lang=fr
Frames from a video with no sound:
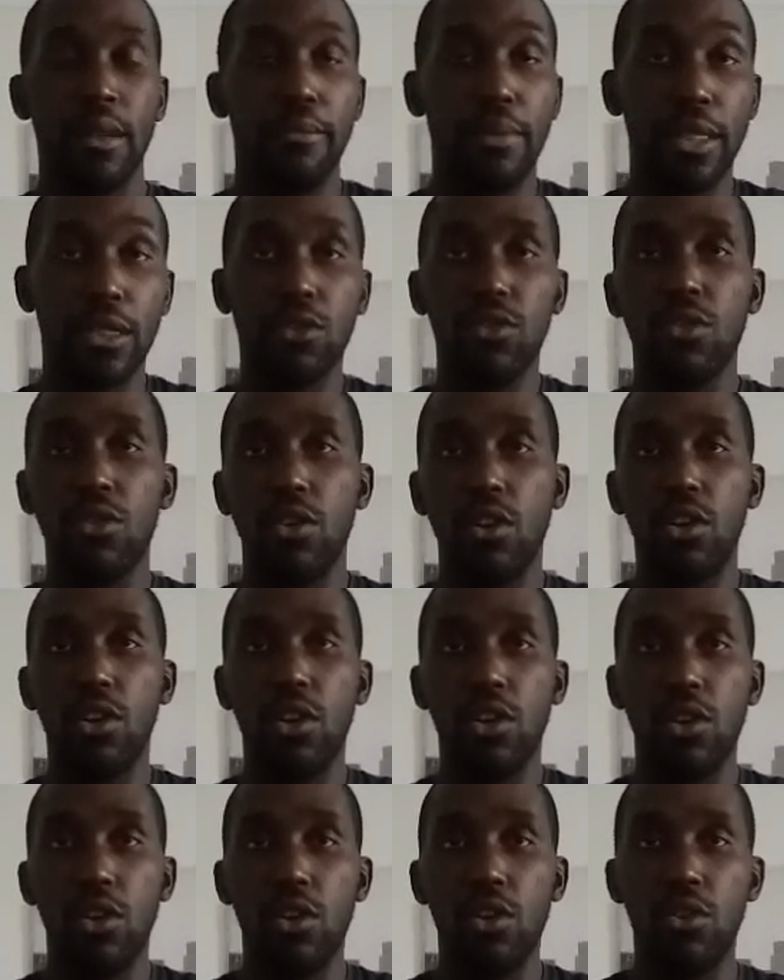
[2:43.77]
Parce que
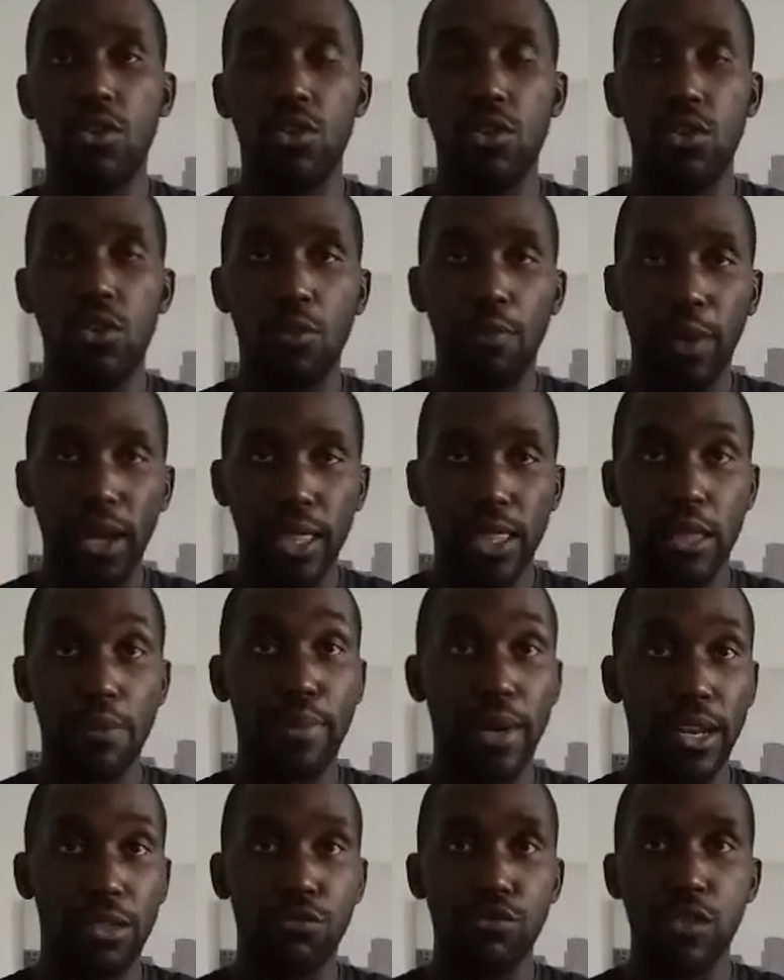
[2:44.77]
le
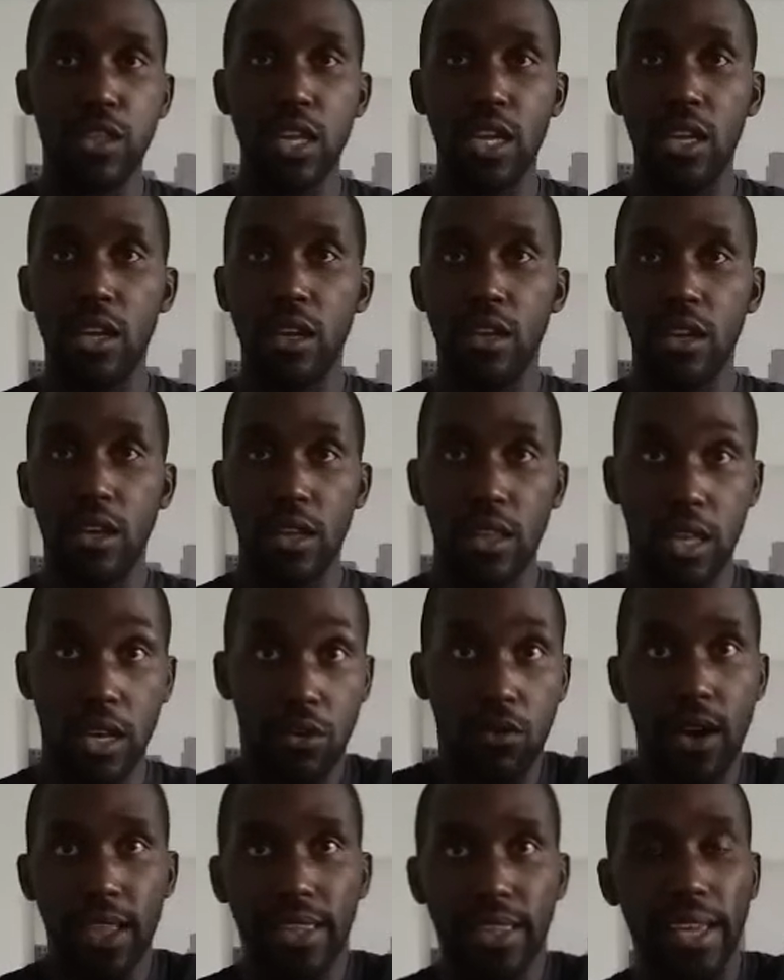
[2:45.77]
principal souci c'est
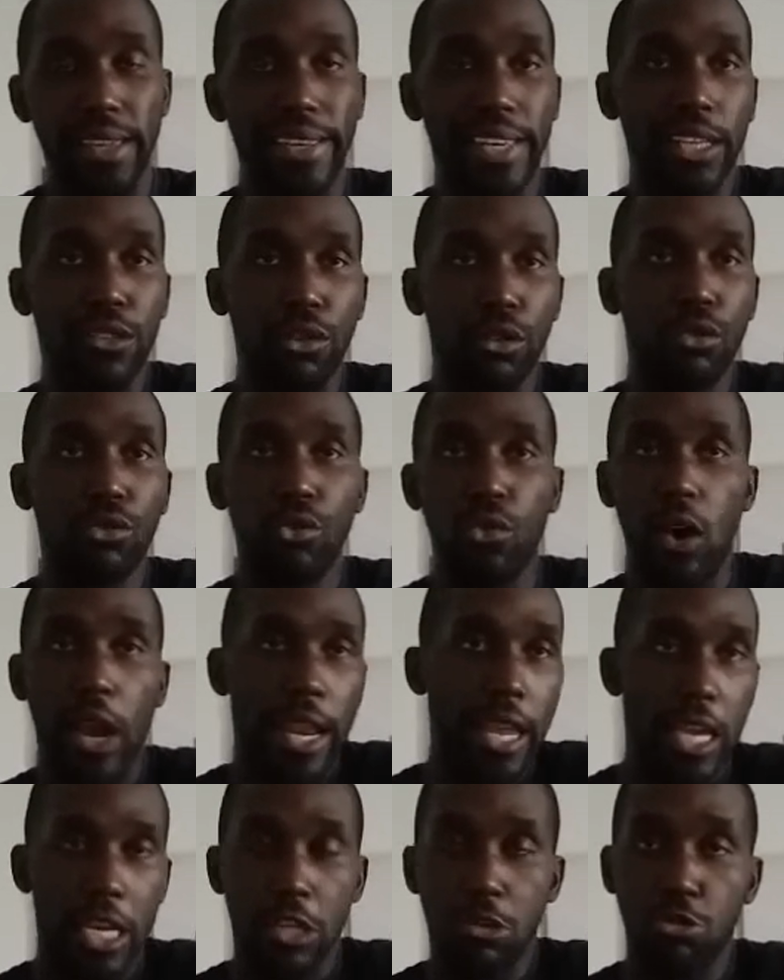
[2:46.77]
que t'as une intention,
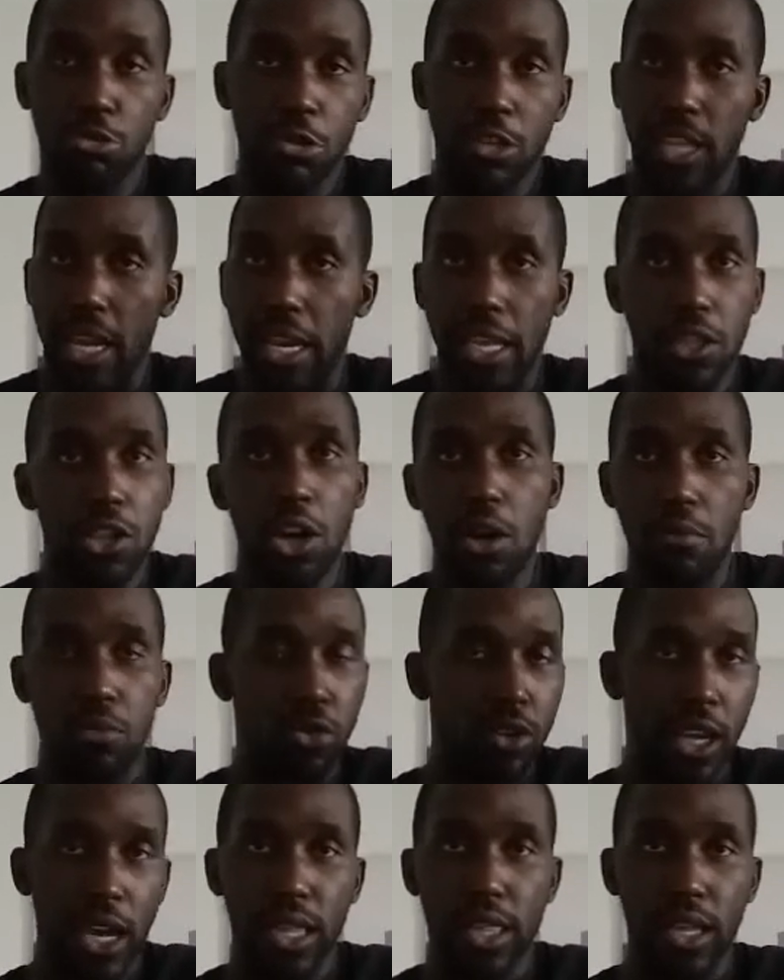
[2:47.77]
elle est juste, elle est noble,
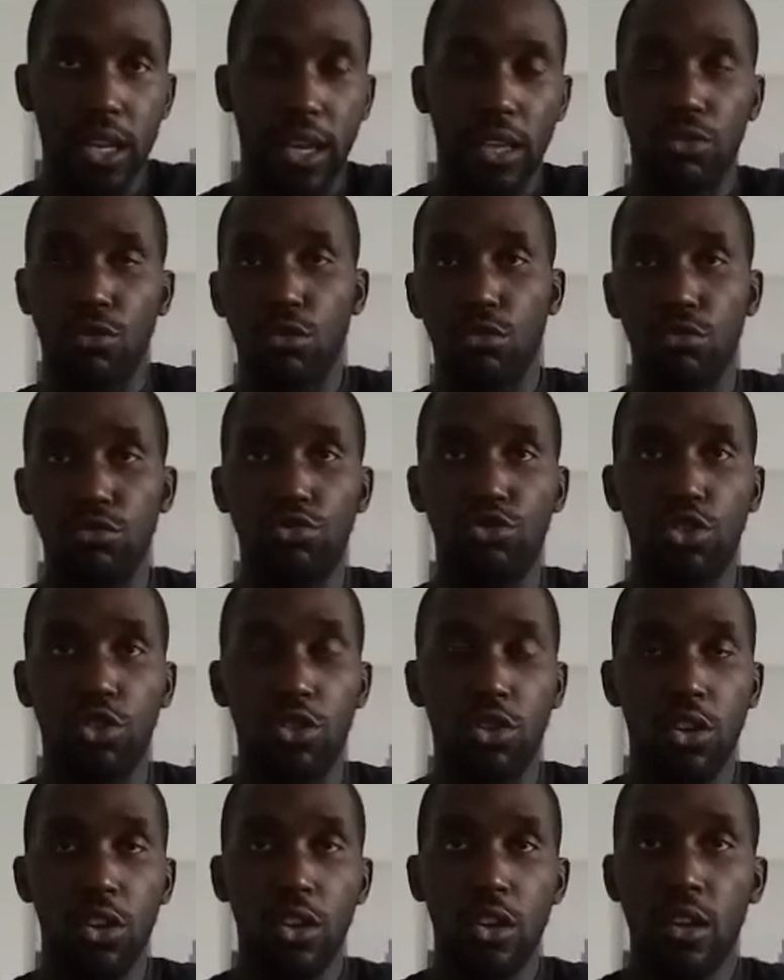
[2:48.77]
ok, c'est l'intention de
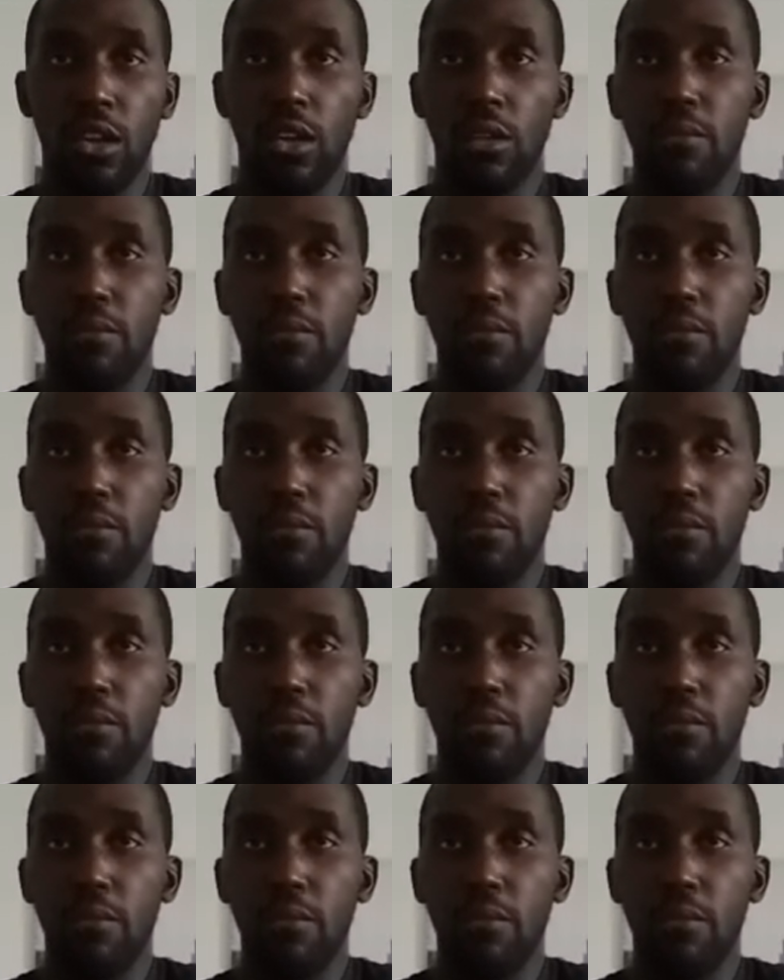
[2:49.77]
jeu.